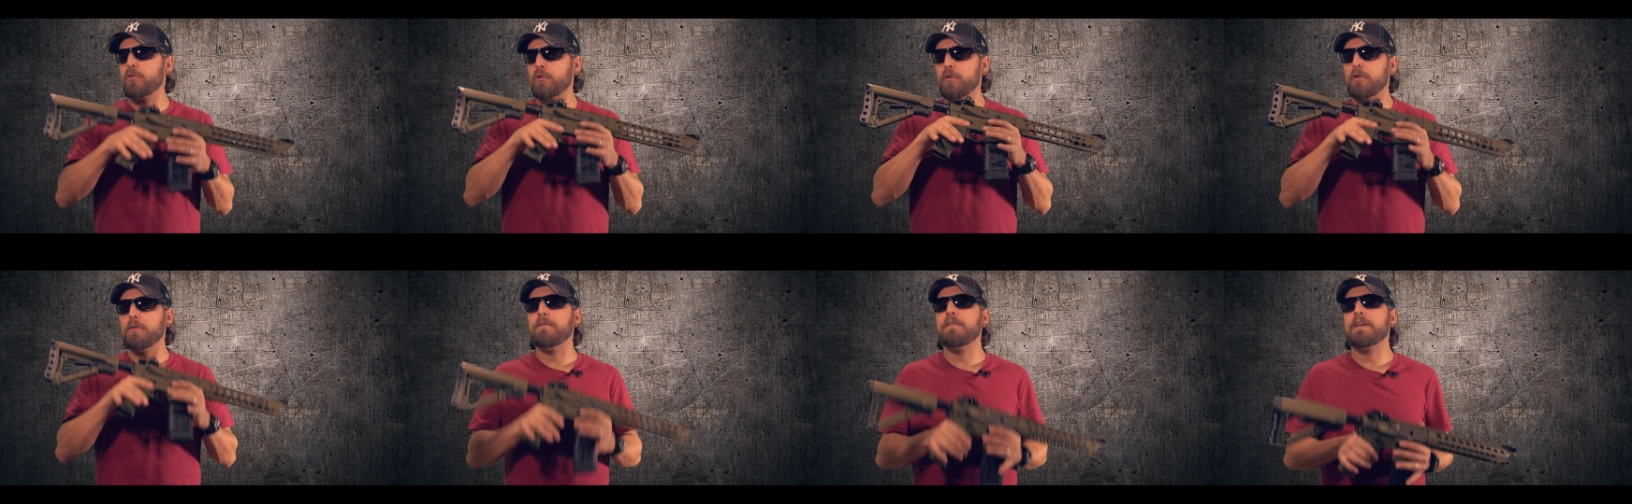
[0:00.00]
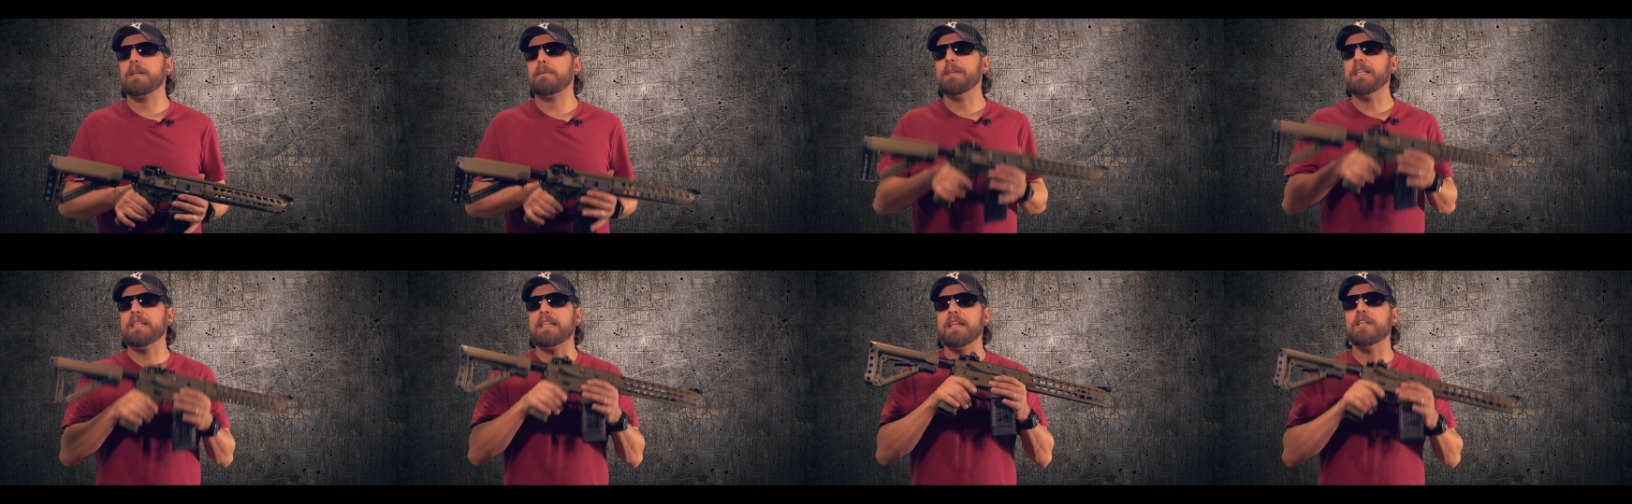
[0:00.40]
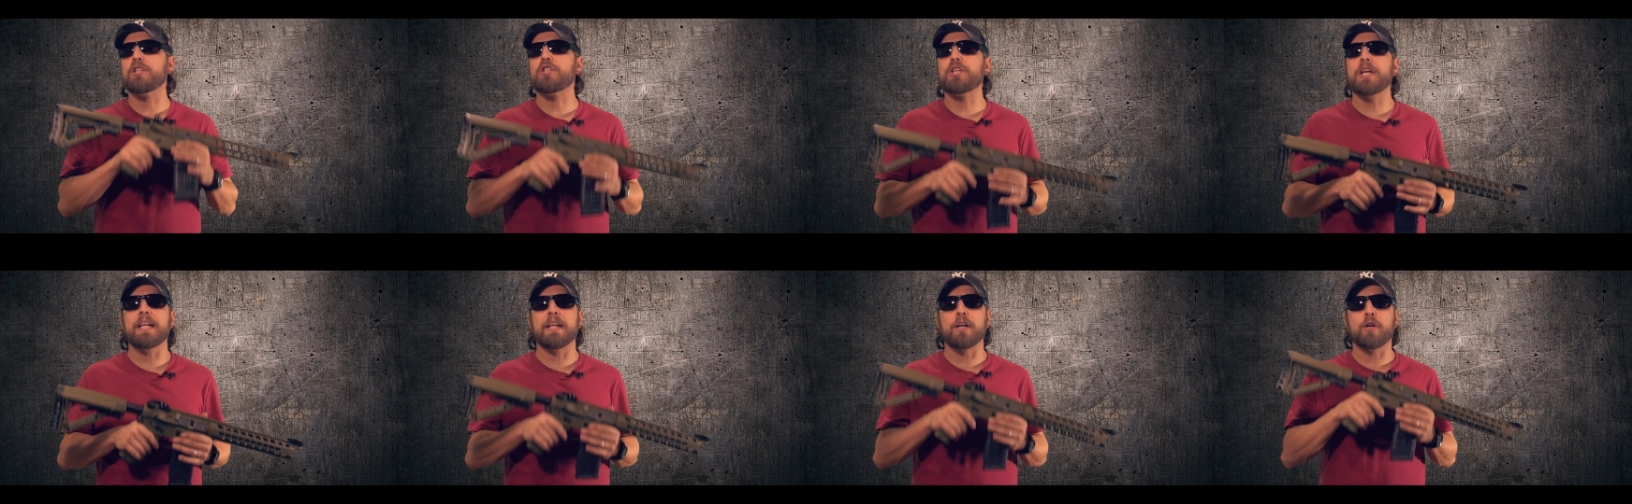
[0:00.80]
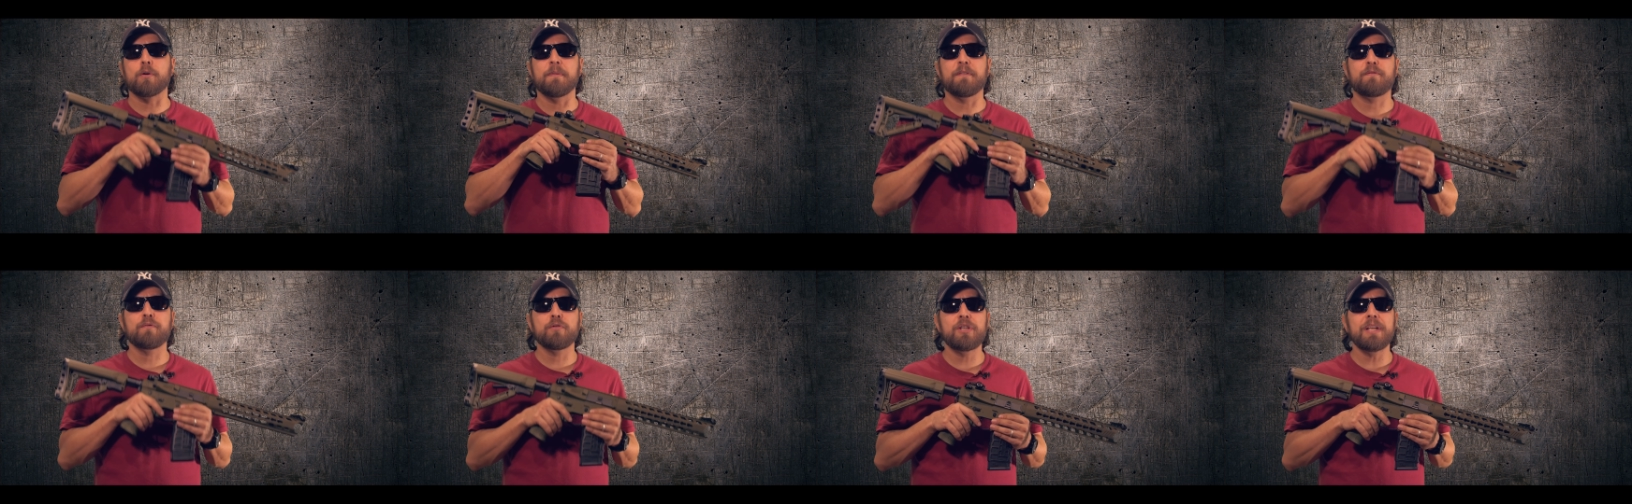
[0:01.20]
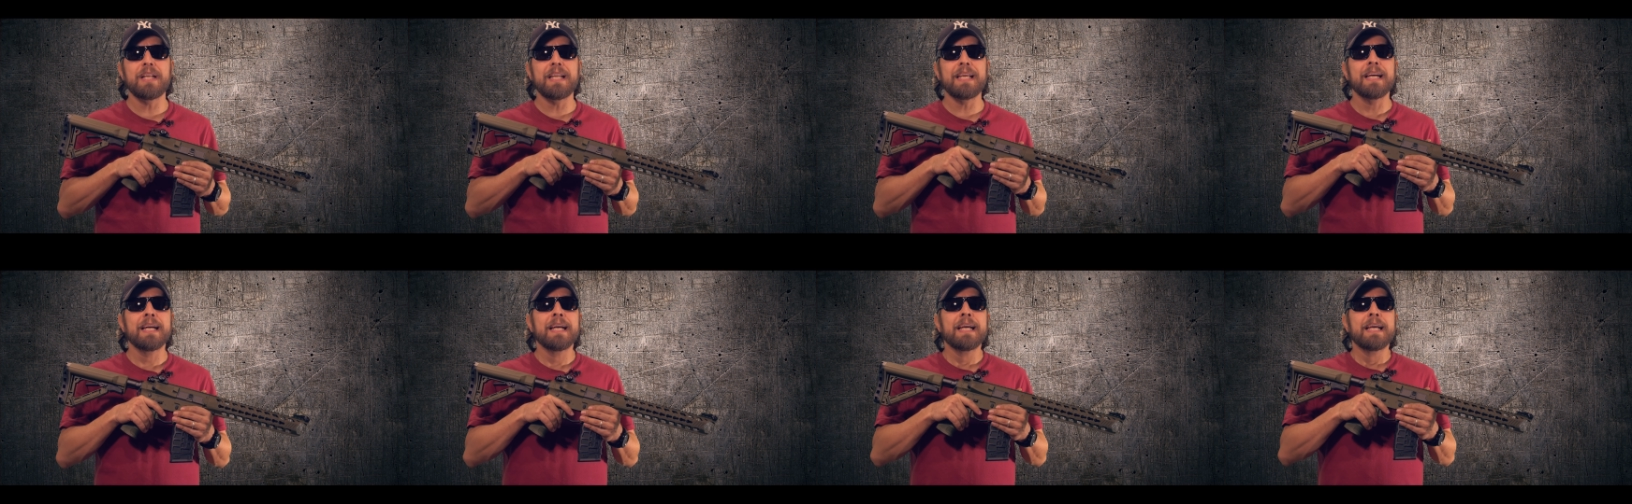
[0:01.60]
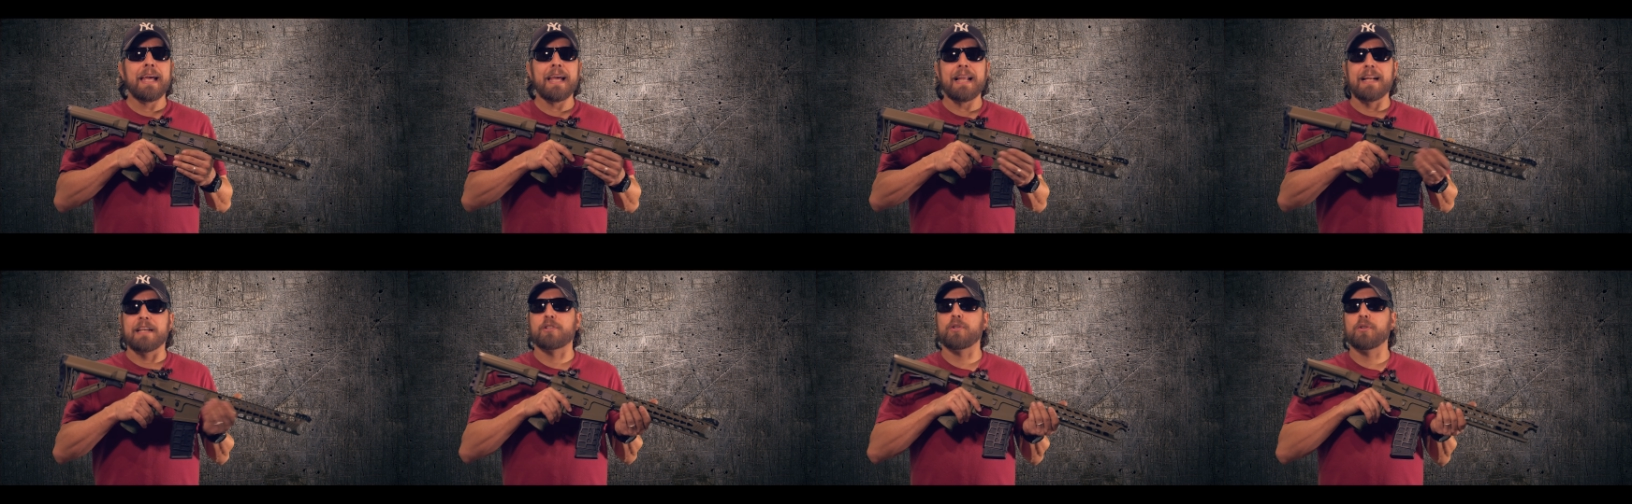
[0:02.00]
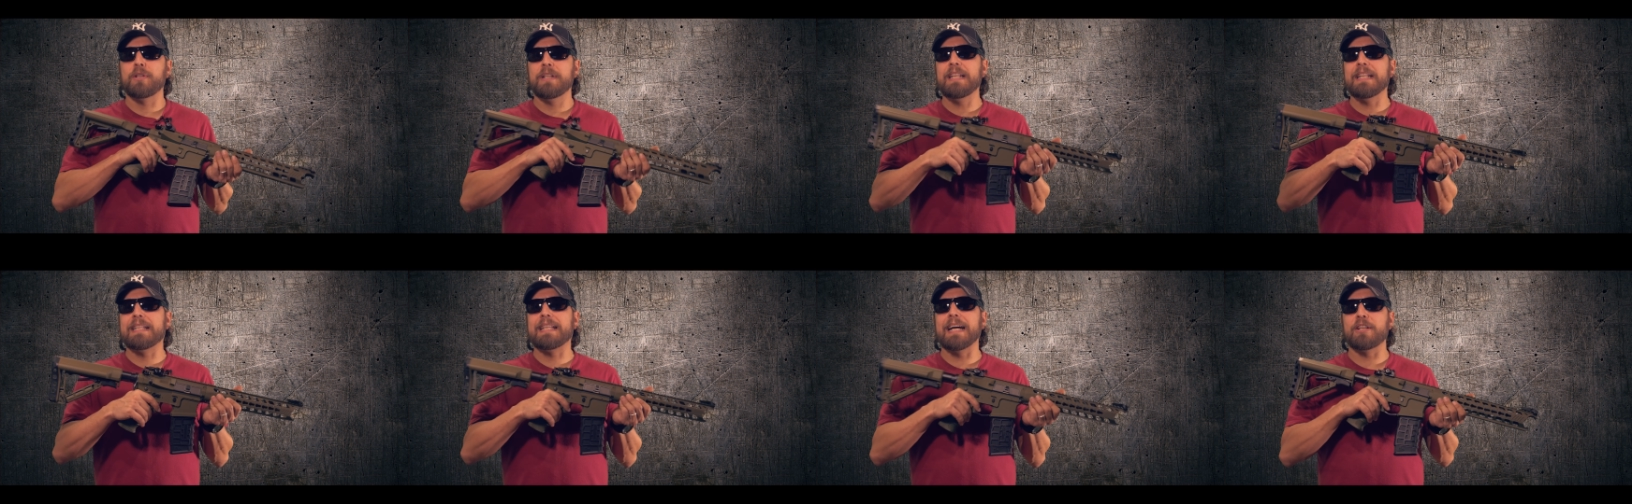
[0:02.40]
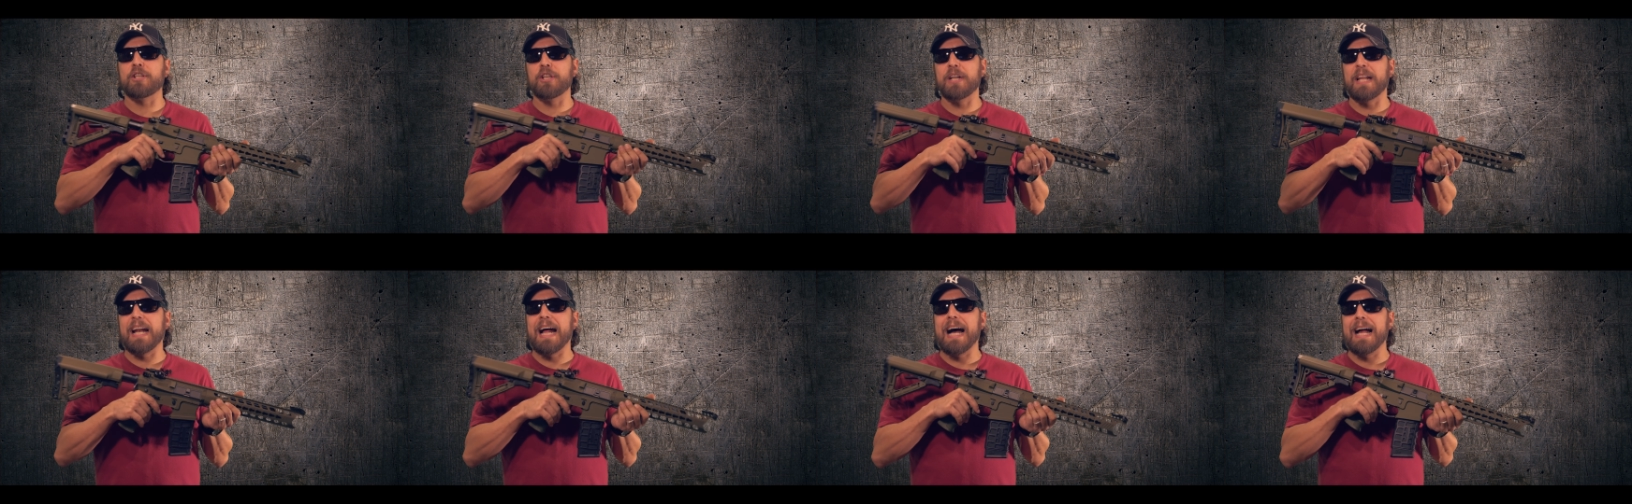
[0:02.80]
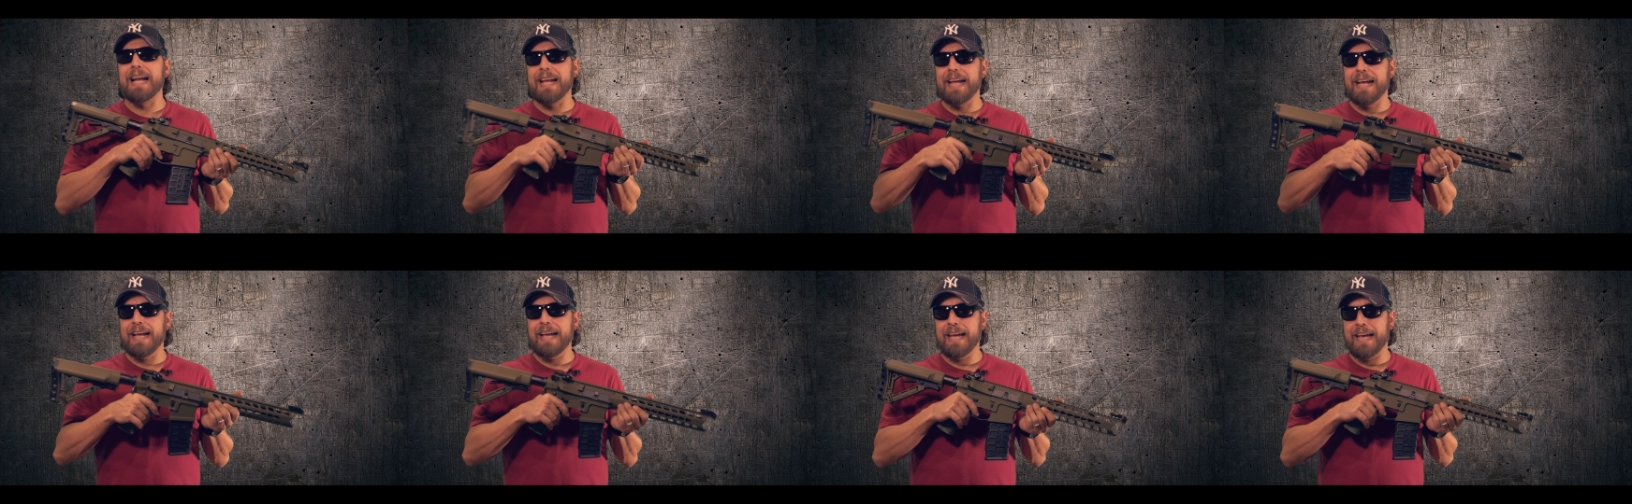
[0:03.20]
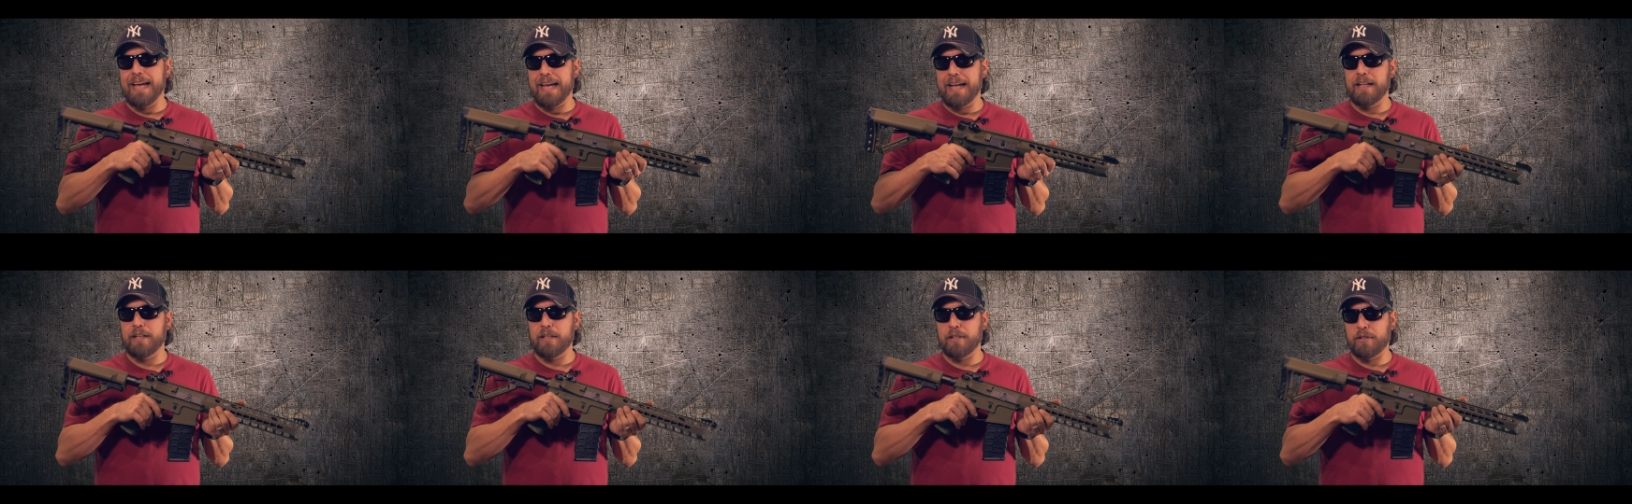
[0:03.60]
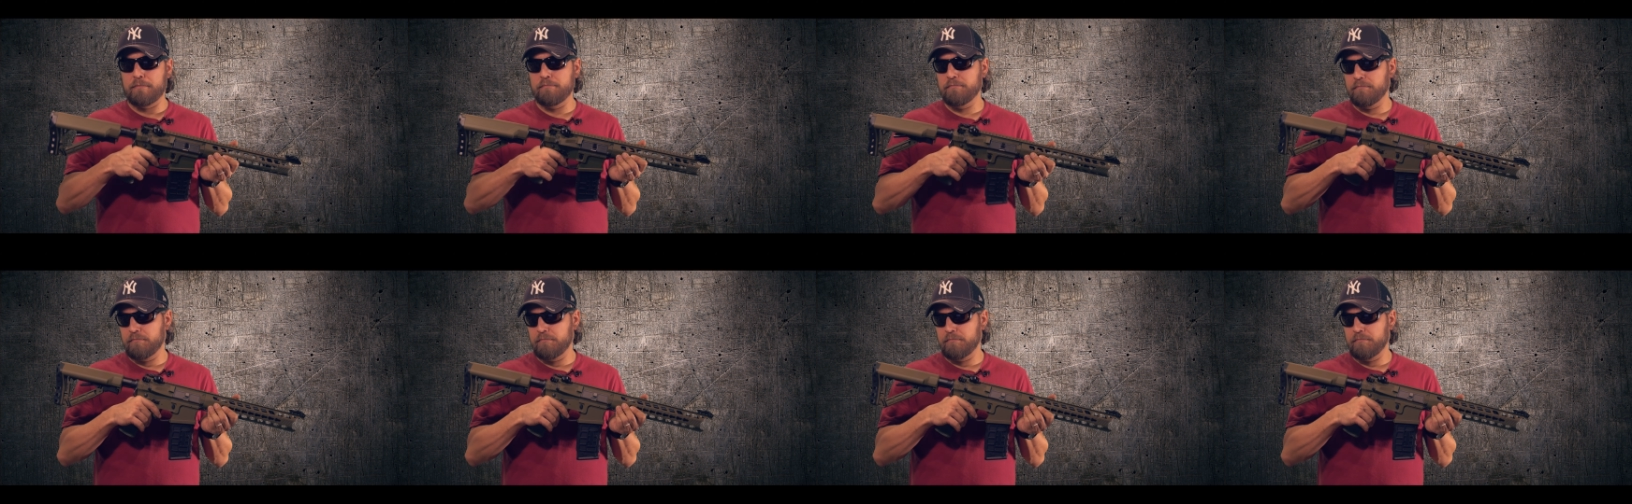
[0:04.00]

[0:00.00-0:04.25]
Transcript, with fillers: sono veramente leggeri come fucili e la solidità generale è mh,